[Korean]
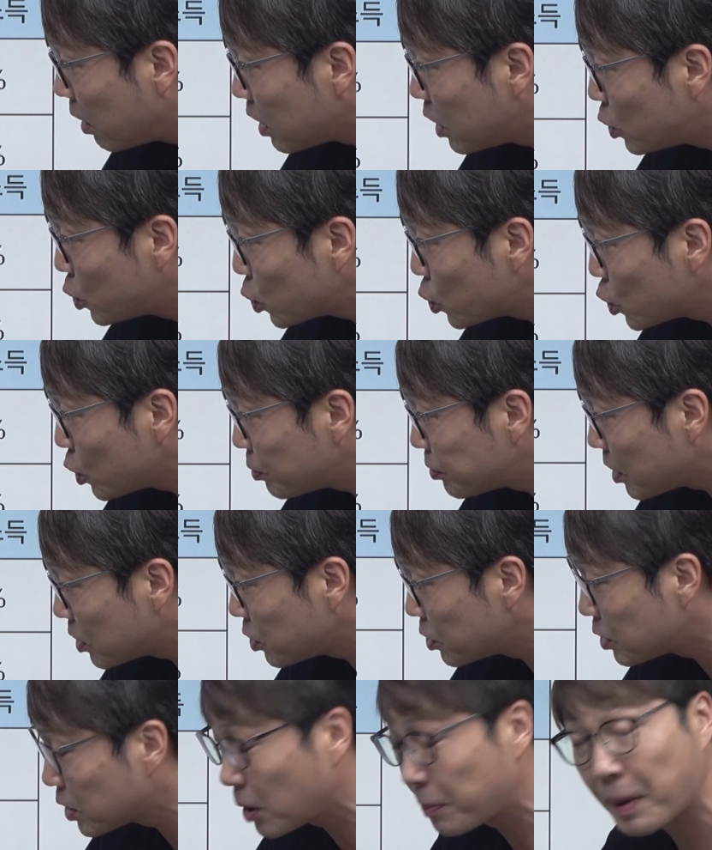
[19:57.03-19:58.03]
기초수급자
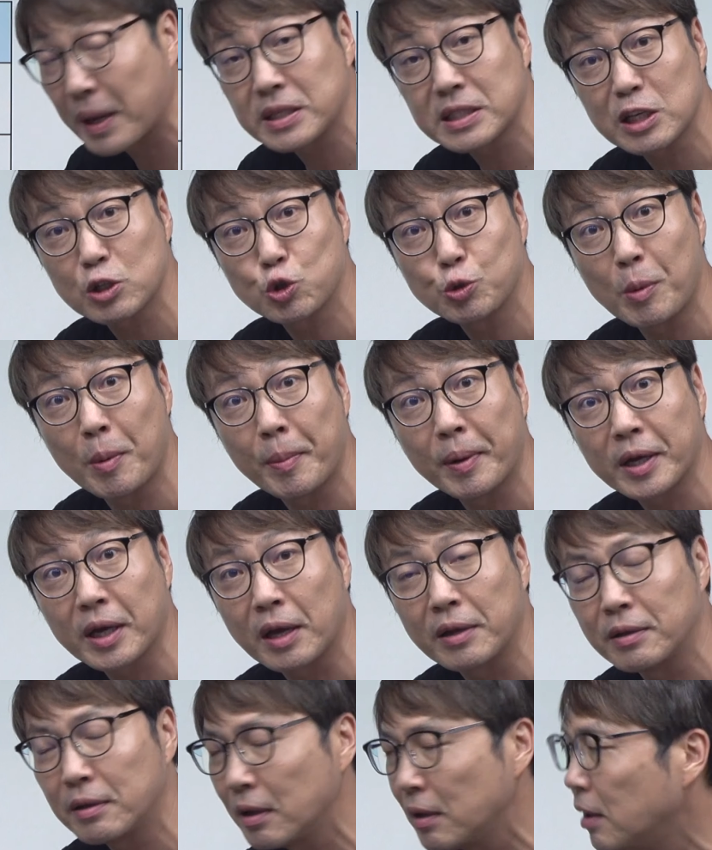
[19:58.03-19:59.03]
전체가 149만밖에
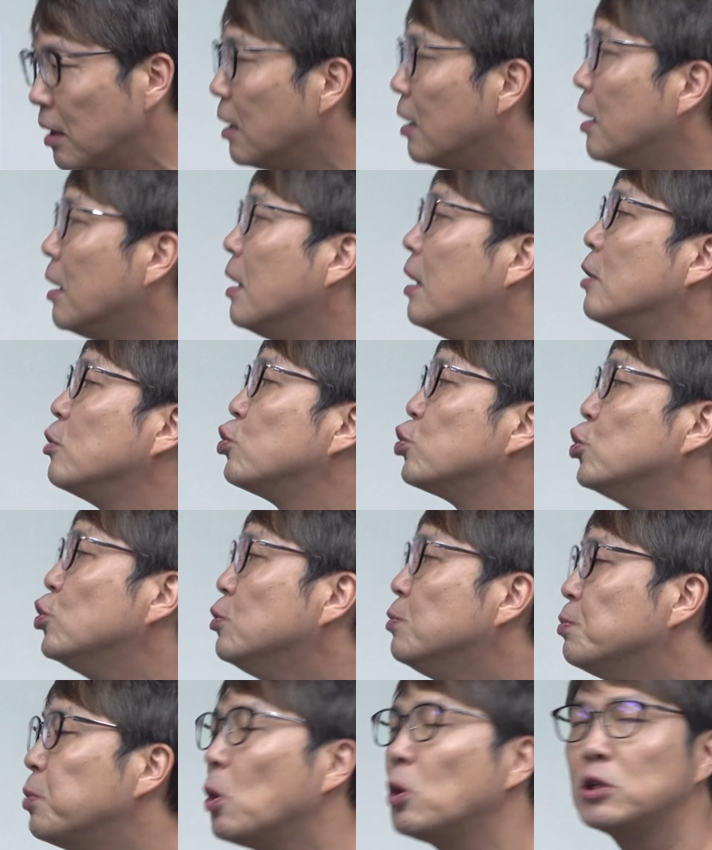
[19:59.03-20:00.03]
안 돼?
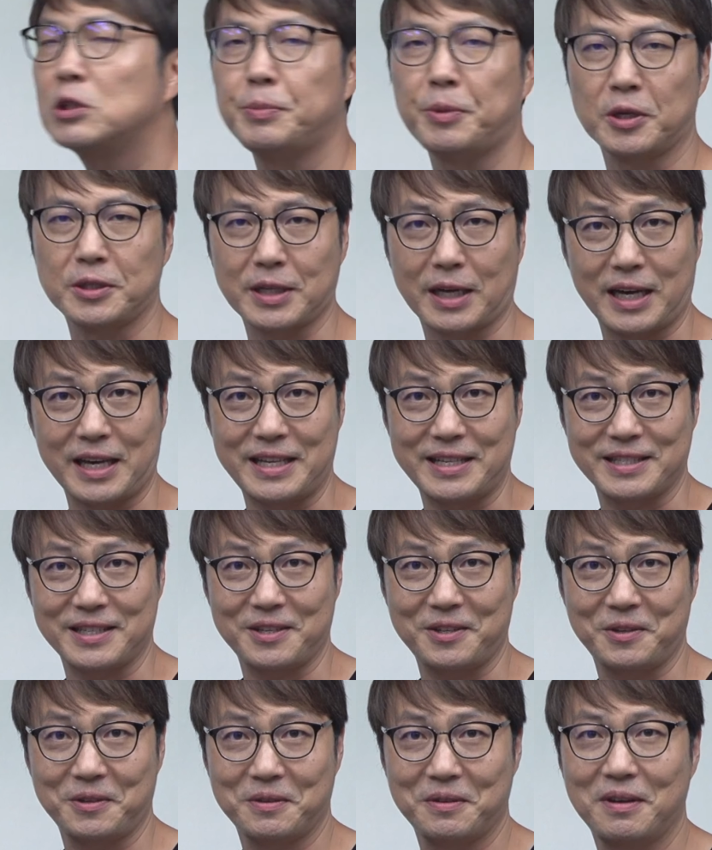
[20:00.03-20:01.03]
중복급여자가
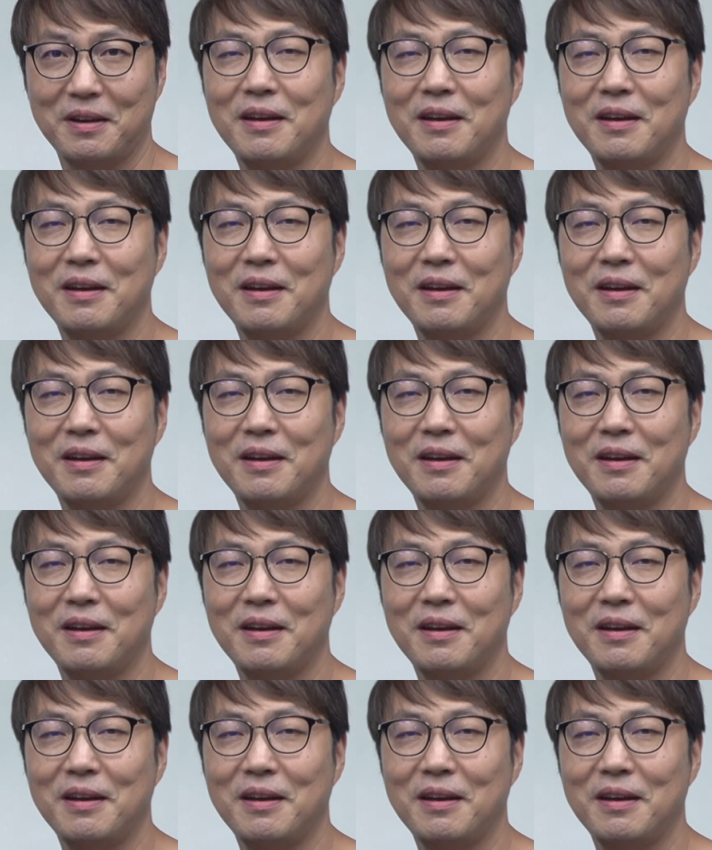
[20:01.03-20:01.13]
있잖아요.